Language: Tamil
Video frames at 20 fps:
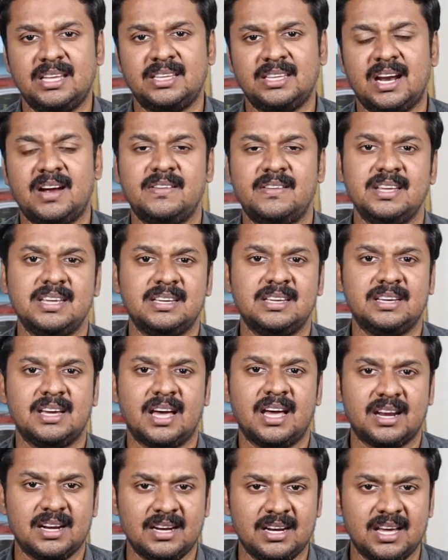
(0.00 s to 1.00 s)
திராவிட இயக்க
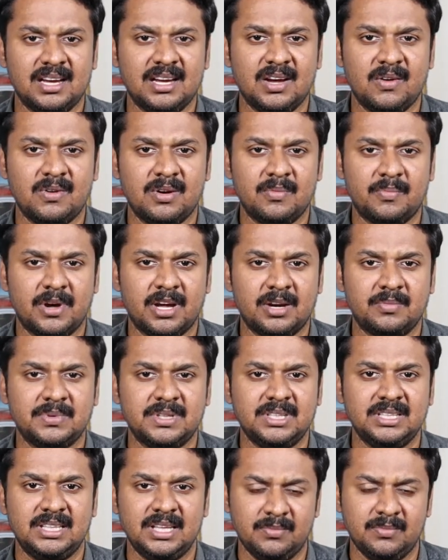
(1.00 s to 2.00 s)
அரணாக அவங்க
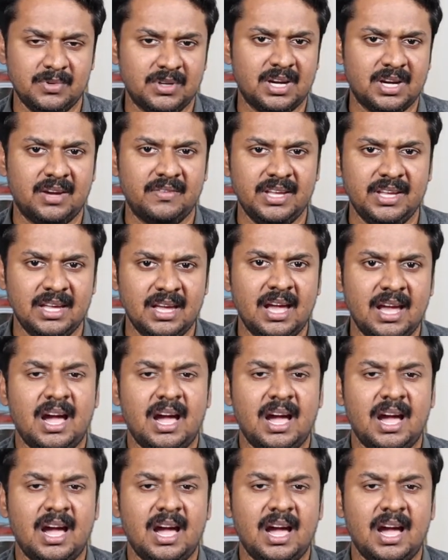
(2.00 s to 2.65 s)
பார்ப்பது திமுகவை